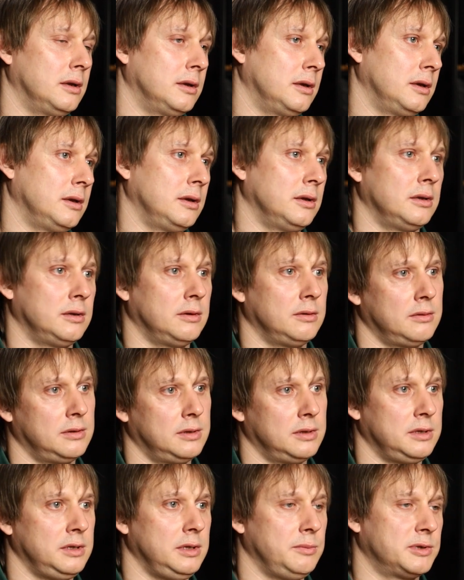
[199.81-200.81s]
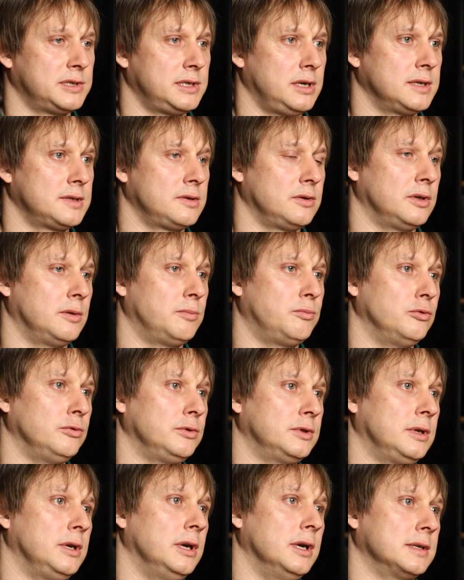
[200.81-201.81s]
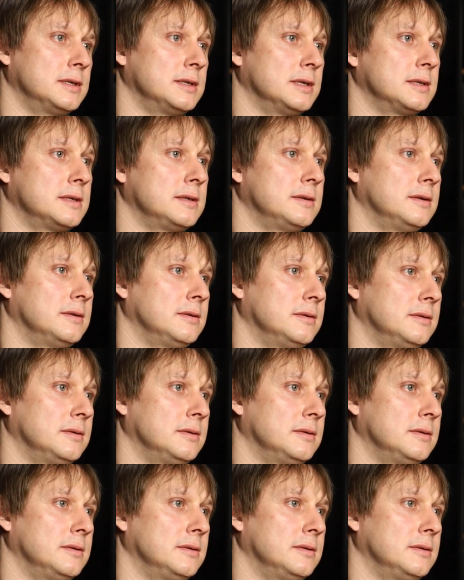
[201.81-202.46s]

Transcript: э, непосредственно на пункт ГСС.